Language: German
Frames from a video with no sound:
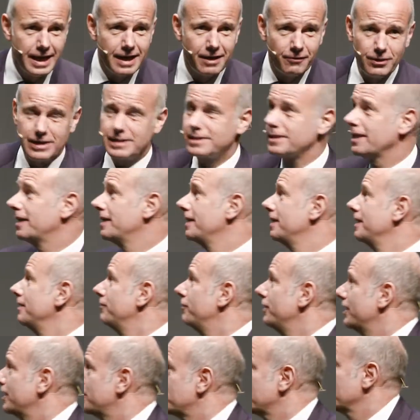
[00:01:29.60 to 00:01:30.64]
Was kann die
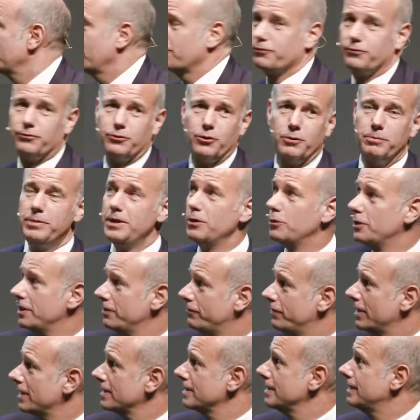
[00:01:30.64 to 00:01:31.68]
Wirtschaft für
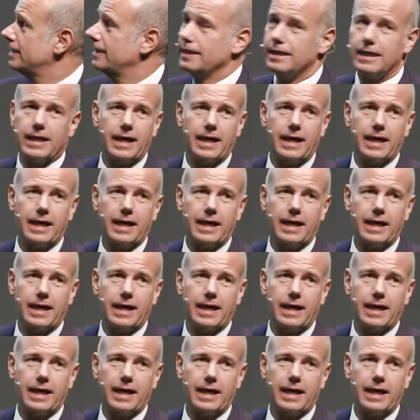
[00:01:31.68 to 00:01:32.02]
Biodiversität